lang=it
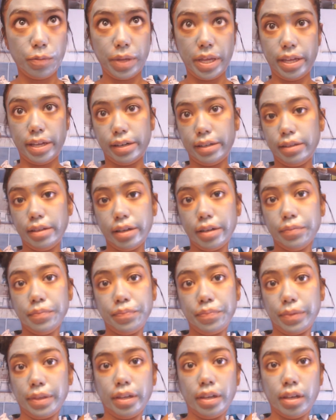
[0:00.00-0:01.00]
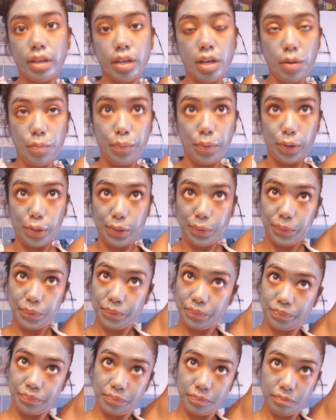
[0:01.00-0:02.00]
perdere poi
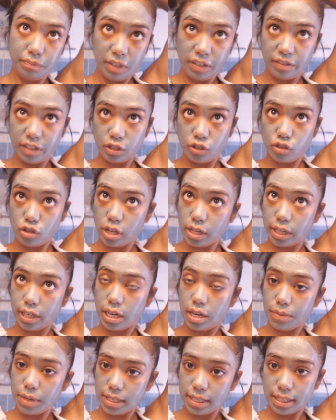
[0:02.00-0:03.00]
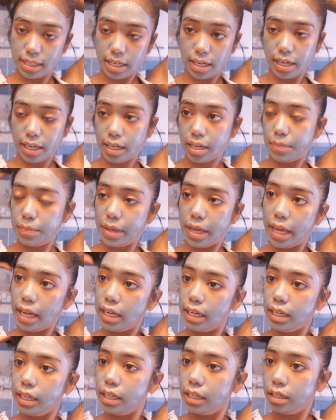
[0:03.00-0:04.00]
mi faccio anche la maschera ai
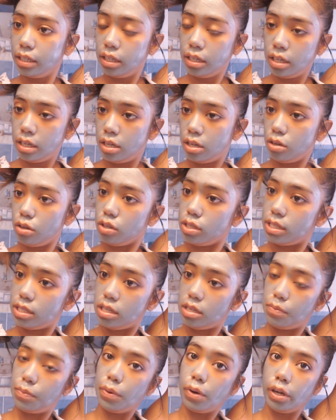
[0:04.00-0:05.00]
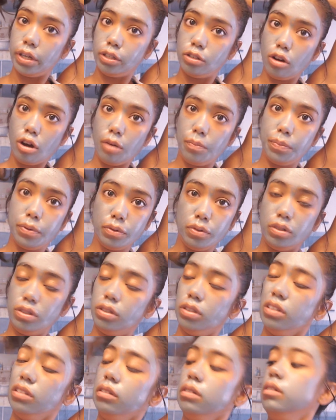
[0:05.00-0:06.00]
capelli così poi dopo
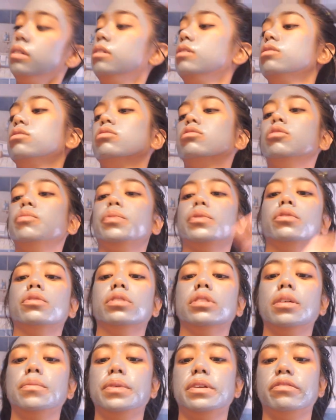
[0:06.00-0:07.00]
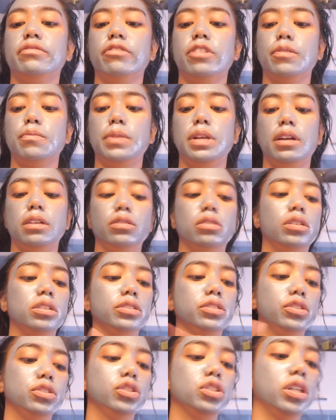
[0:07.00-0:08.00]
sono pronta per farmi la
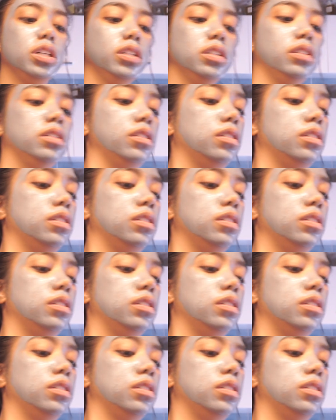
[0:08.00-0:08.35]
doccia